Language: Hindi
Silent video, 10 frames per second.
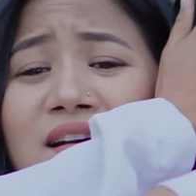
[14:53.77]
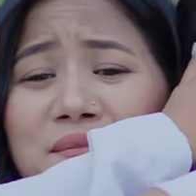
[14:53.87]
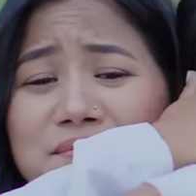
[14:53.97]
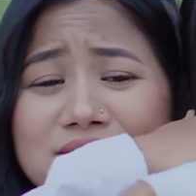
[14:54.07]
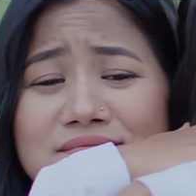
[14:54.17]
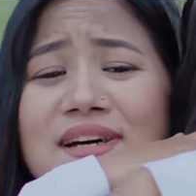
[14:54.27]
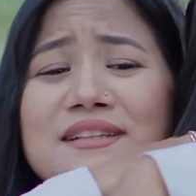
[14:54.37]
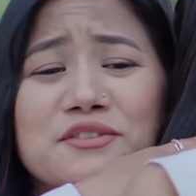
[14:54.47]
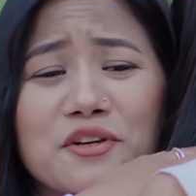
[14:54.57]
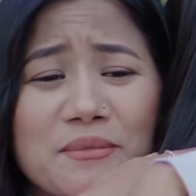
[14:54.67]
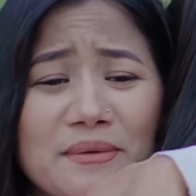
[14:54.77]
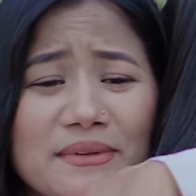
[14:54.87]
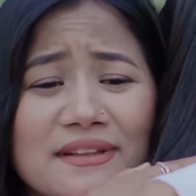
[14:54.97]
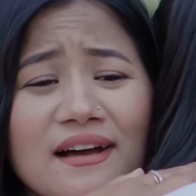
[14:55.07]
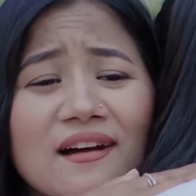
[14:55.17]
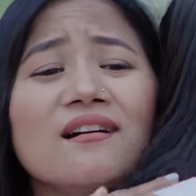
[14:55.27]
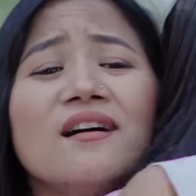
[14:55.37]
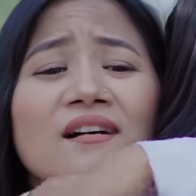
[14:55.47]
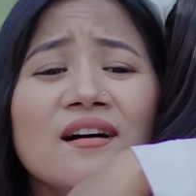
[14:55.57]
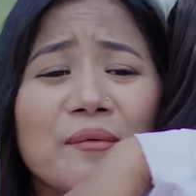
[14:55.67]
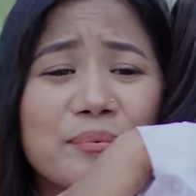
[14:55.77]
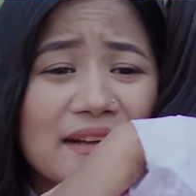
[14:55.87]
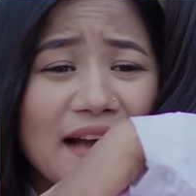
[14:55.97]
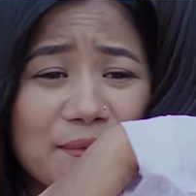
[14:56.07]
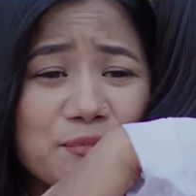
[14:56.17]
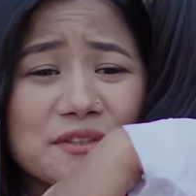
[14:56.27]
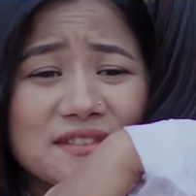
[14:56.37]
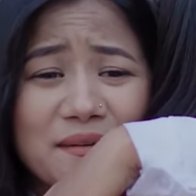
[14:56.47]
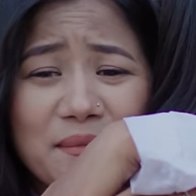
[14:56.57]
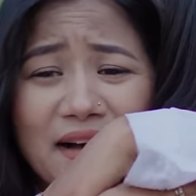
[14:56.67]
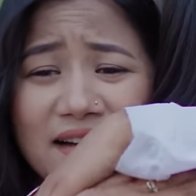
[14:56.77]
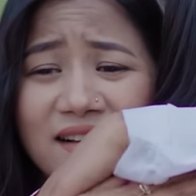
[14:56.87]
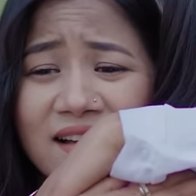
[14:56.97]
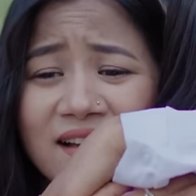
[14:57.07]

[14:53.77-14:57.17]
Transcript: रो बेटा अपने आप को संभाल